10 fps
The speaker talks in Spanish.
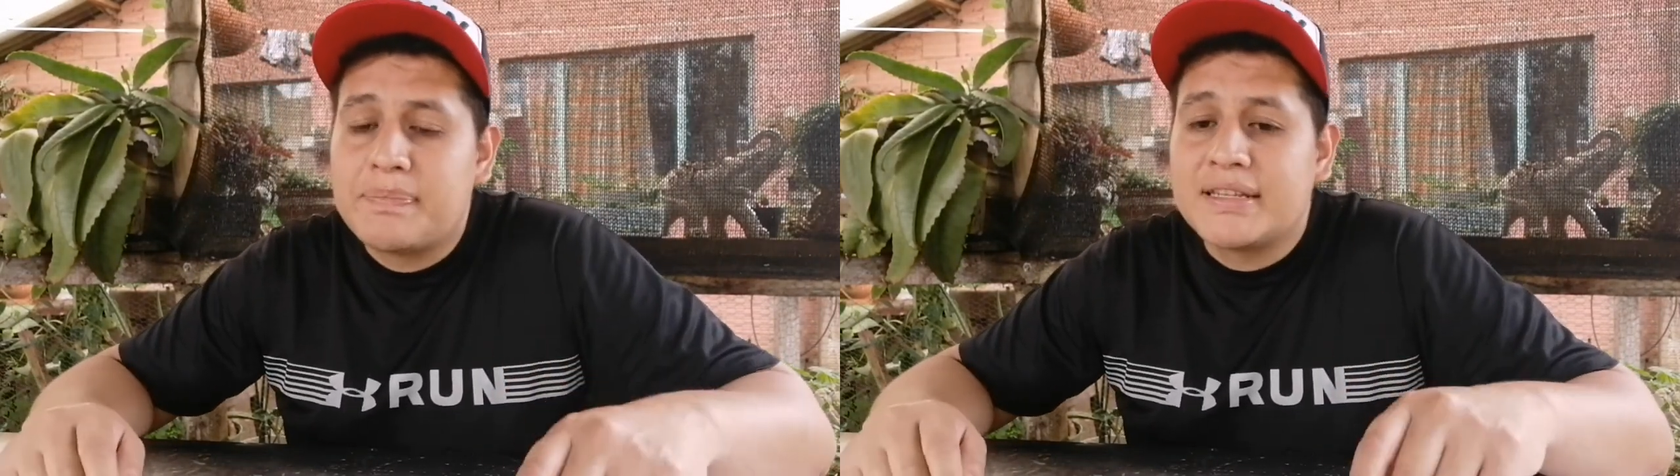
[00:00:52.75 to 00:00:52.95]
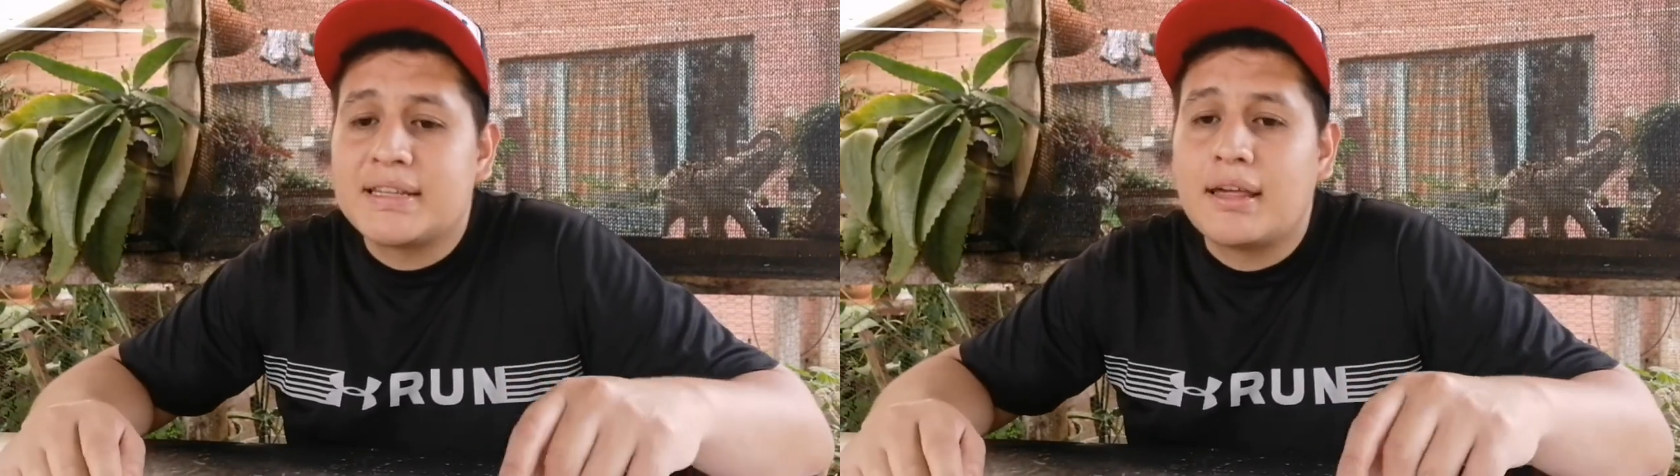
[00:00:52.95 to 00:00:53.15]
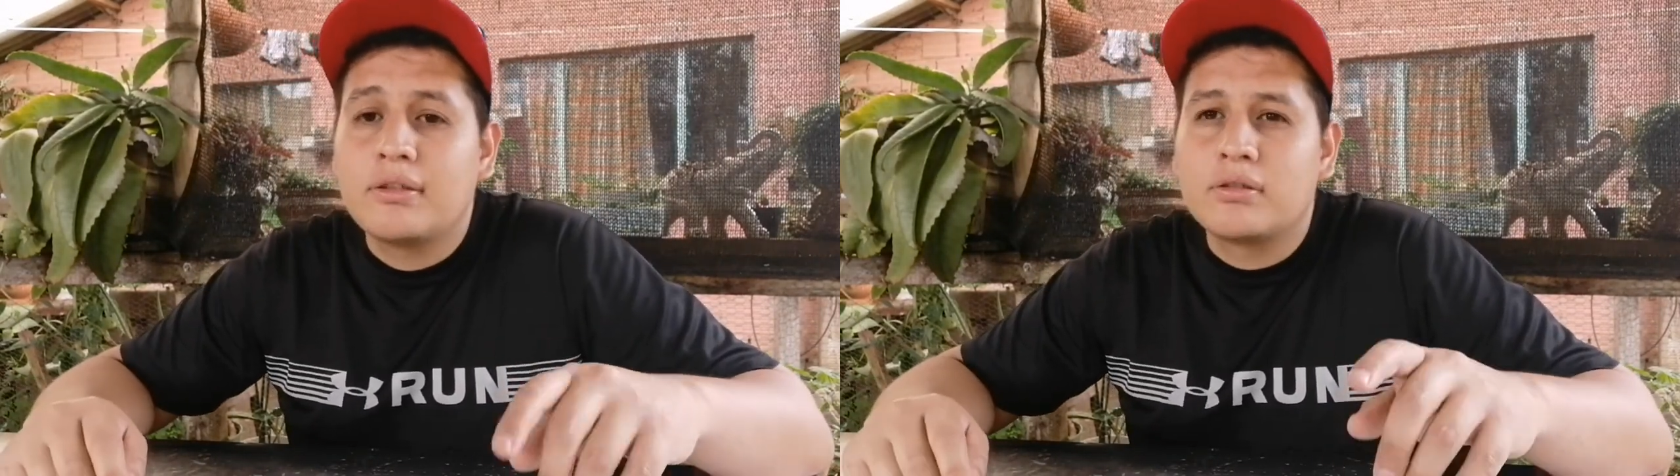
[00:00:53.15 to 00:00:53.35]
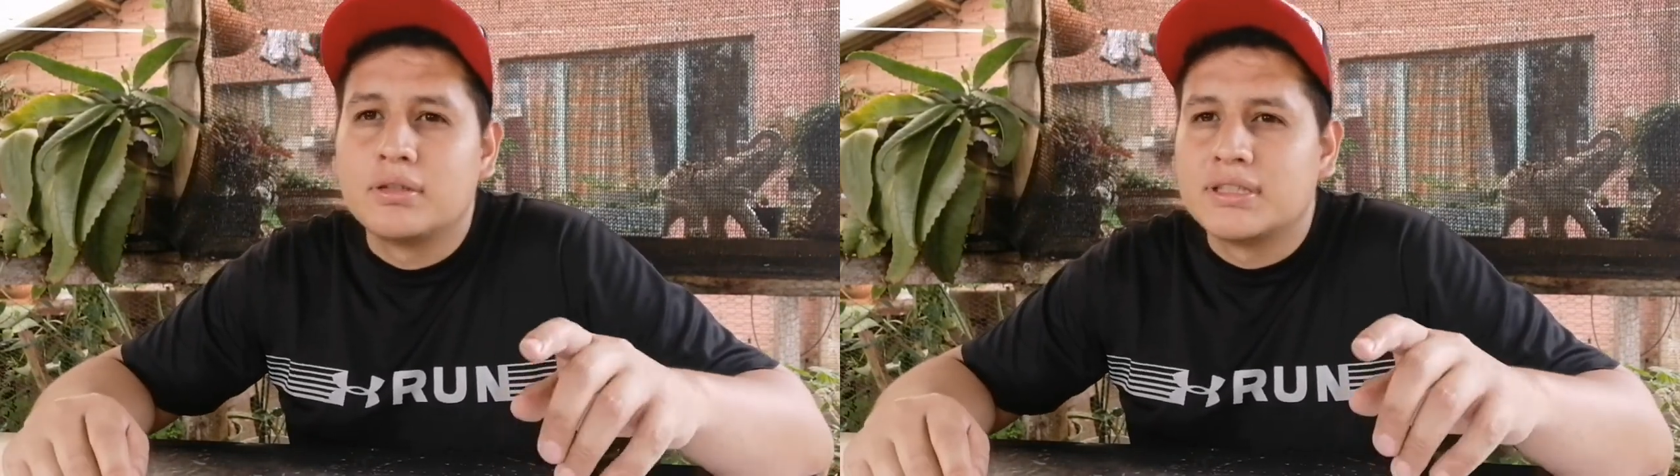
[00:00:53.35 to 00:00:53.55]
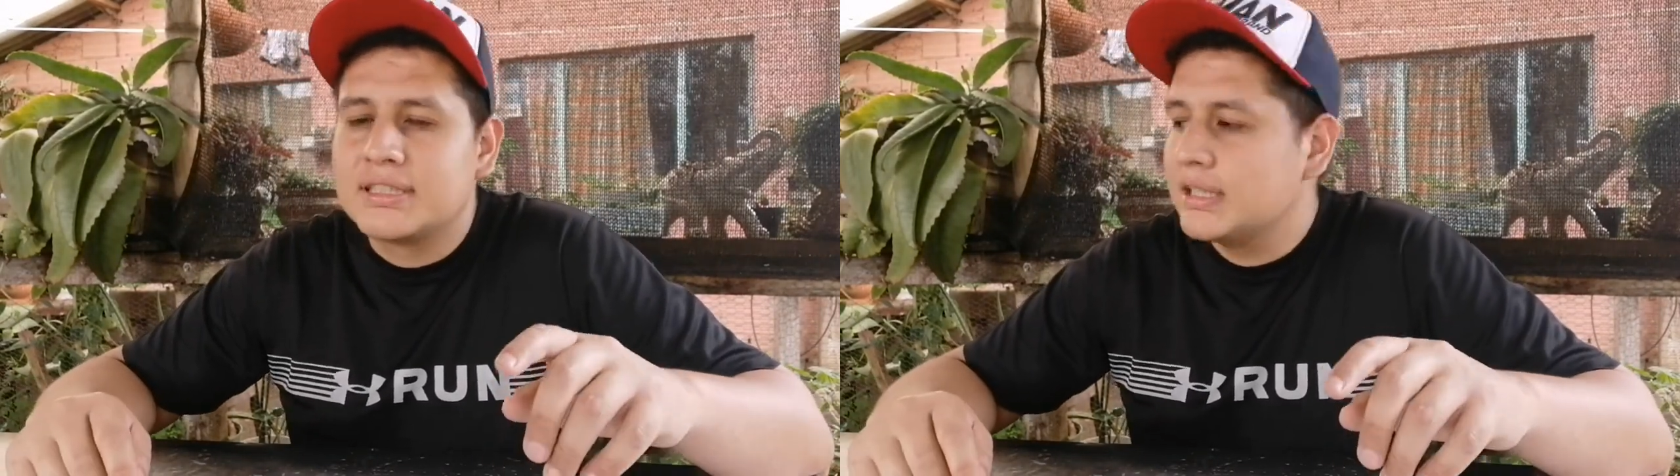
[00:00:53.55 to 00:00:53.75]
pesado
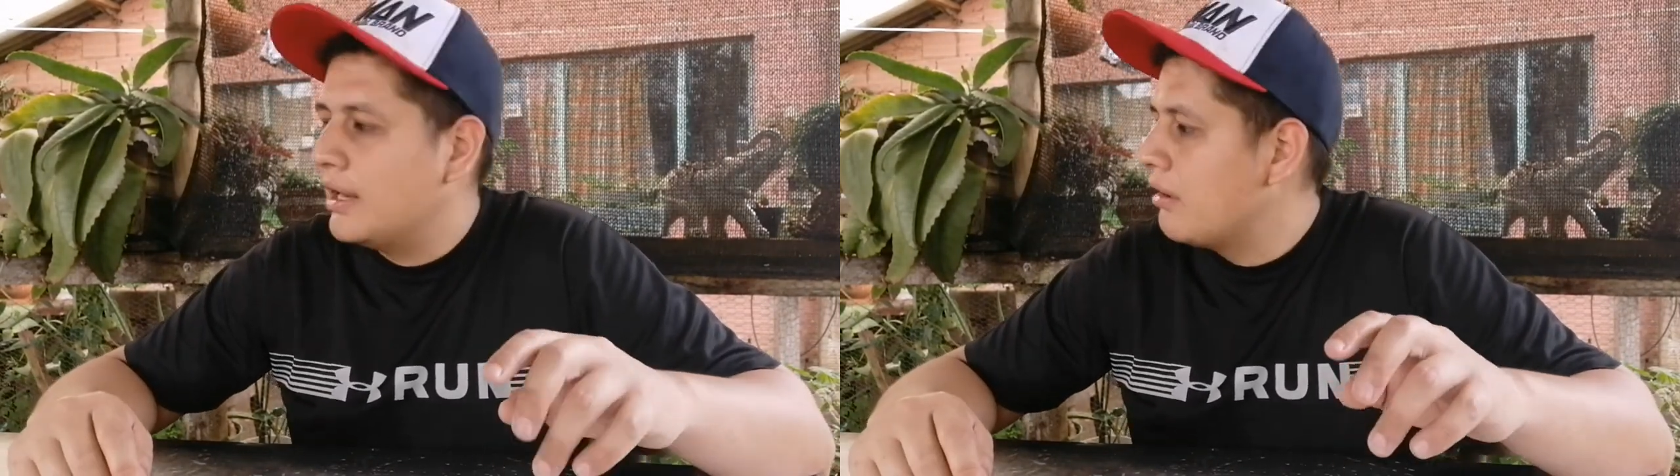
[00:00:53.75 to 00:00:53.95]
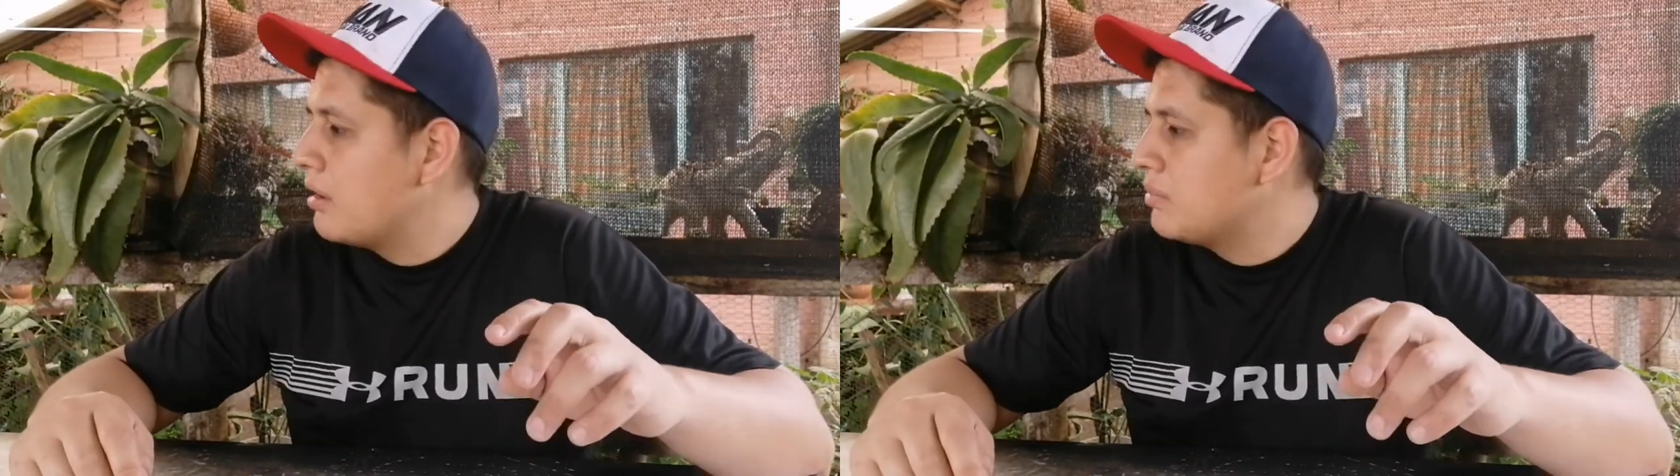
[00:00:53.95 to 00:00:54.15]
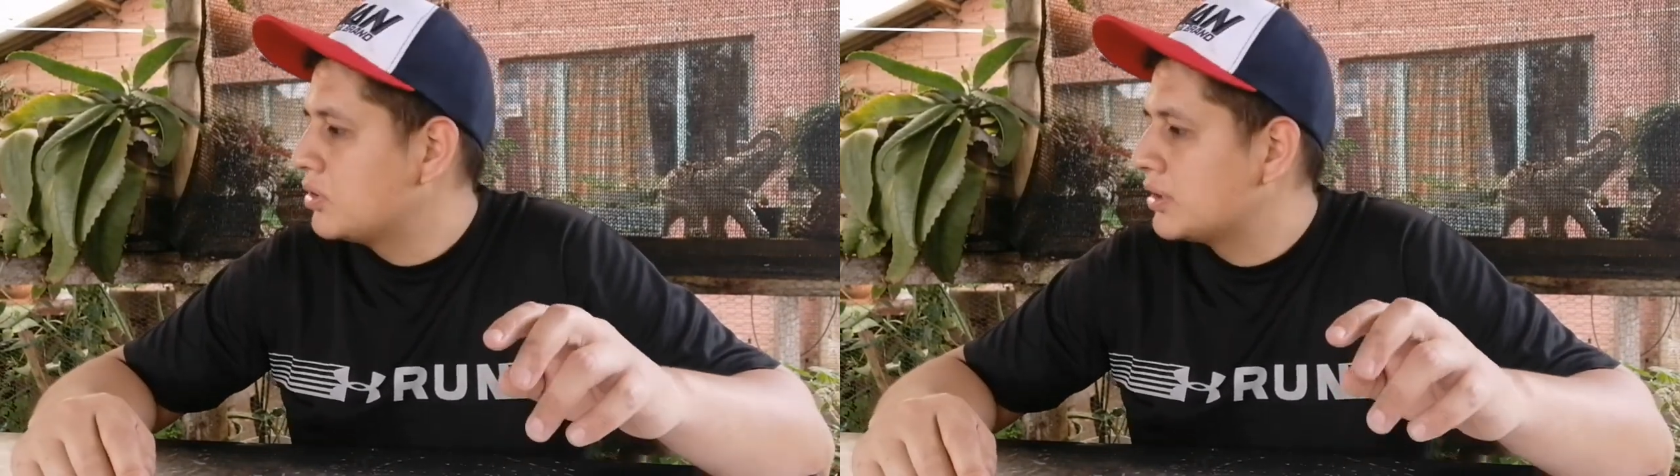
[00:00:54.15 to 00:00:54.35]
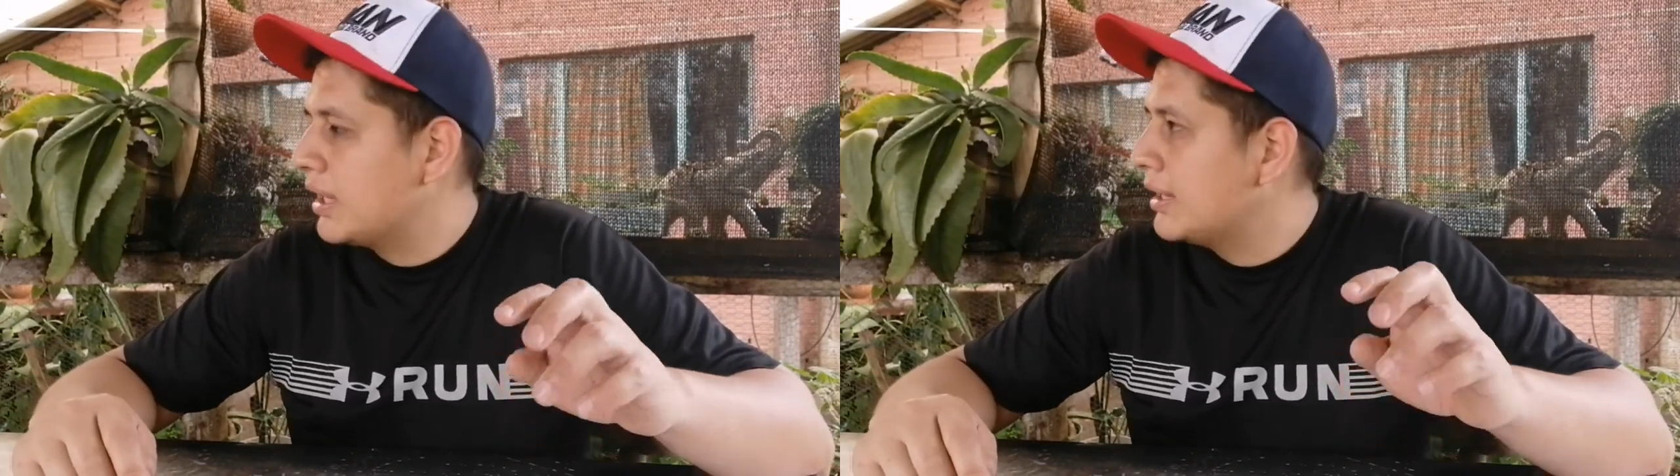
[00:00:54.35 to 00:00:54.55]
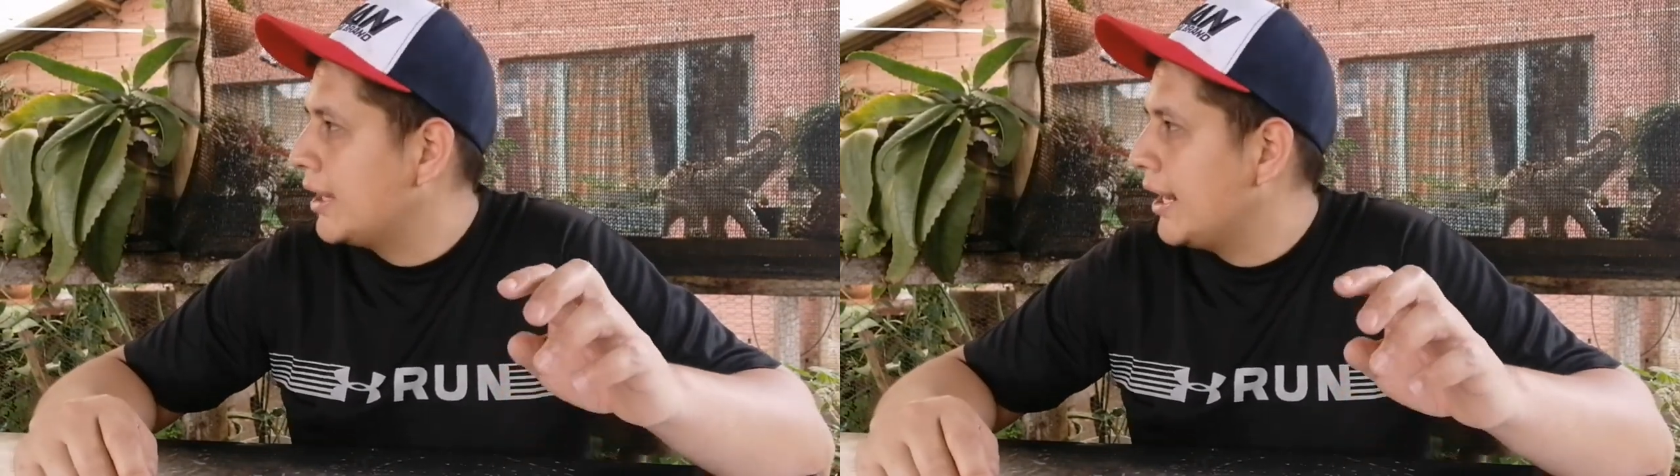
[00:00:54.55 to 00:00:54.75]
entonces le vamos
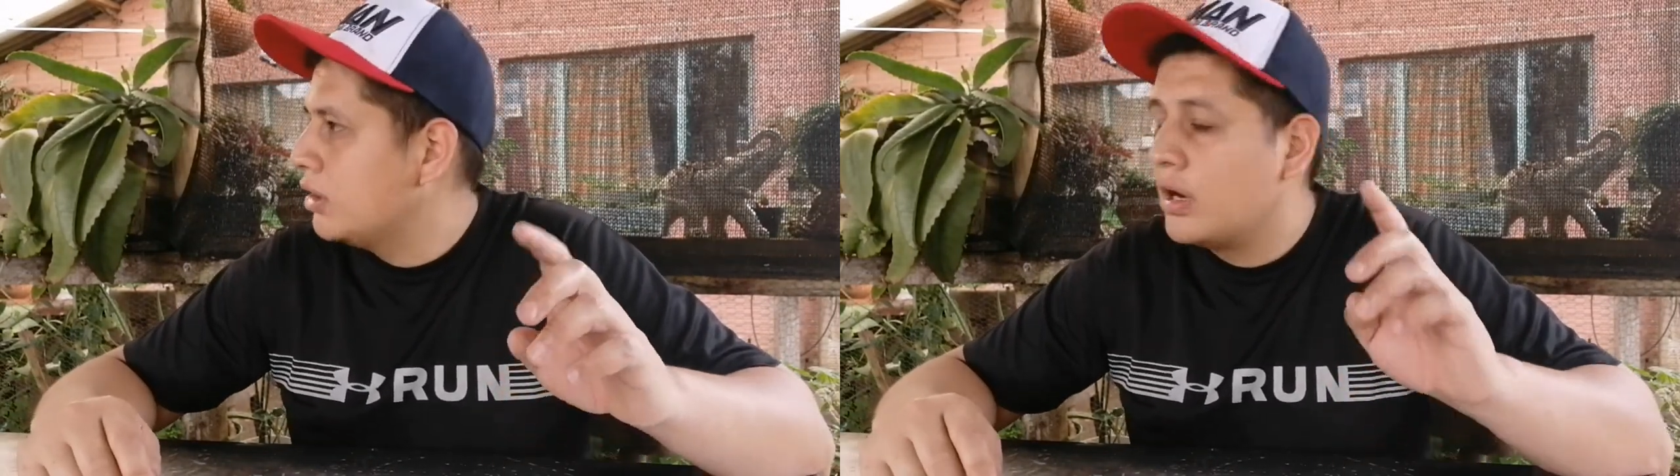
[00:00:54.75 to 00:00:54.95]
a,